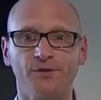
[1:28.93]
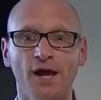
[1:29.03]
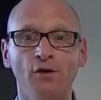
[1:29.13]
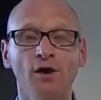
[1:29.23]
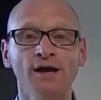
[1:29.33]

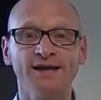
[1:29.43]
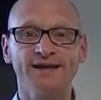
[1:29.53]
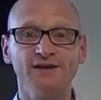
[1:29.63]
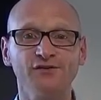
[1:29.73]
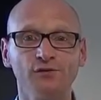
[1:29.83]
Alors,
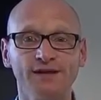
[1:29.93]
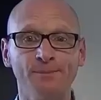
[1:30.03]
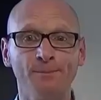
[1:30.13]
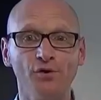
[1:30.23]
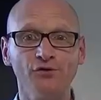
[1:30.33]
quels sont les
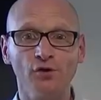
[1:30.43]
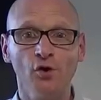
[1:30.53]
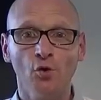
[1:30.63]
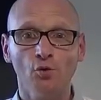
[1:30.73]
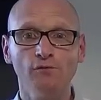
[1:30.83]
postes
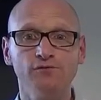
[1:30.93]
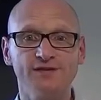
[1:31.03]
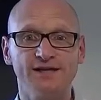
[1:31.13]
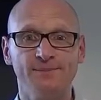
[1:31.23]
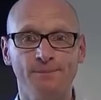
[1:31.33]
où
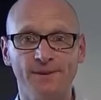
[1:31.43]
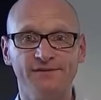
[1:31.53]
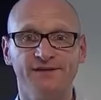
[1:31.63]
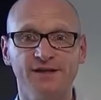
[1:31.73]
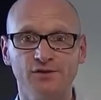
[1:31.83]
vous allez
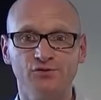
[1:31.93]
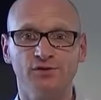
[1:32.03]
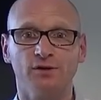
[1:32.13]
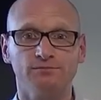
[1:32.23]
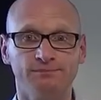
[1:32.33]
passer du
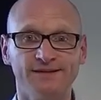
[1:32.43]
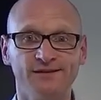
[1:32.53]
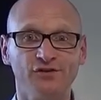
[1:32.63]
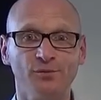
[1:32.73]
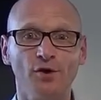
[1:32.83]
temps bah,
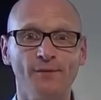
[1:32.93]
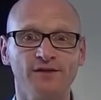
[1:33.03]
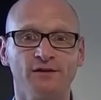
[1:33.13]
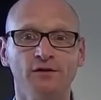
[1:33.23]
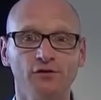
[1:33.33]
Dans un premier
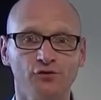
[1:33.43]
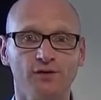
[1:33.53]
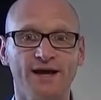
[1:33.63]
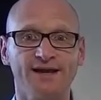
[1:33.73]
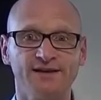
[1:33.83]
temps,
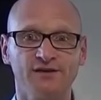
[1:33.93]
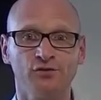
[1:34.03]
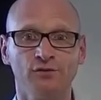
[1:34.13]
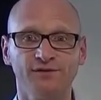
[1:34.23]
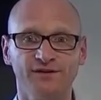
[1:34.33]
sur la
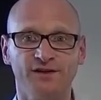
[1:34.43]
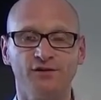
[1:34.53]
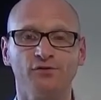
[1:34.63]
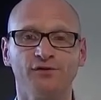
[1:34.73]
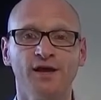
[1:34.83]
rédaction des
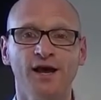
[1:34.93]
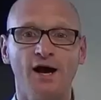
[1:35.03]
annonces.